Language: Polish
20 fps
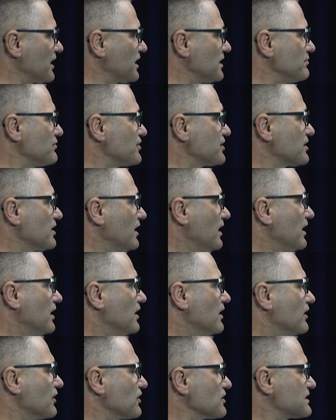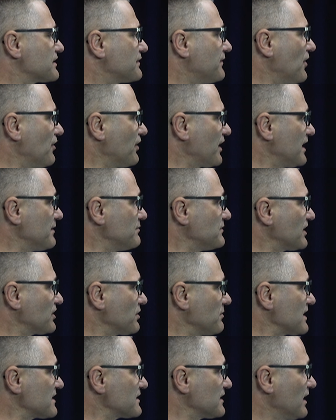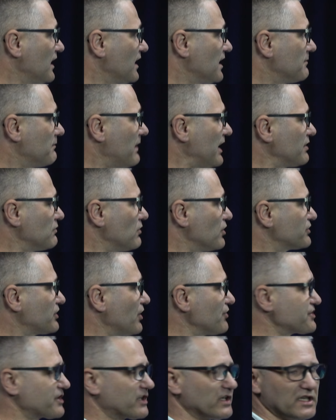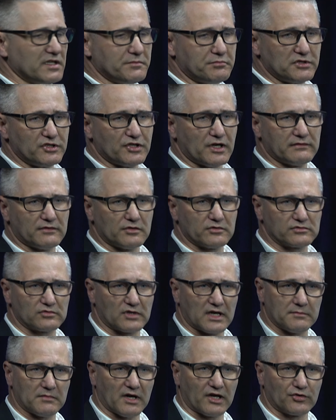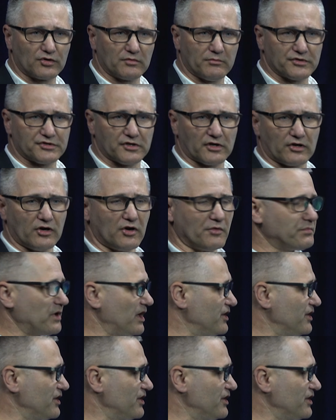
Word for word: jakimś roztworem, natomiast mają otoczkę lipidową, która ma grubość około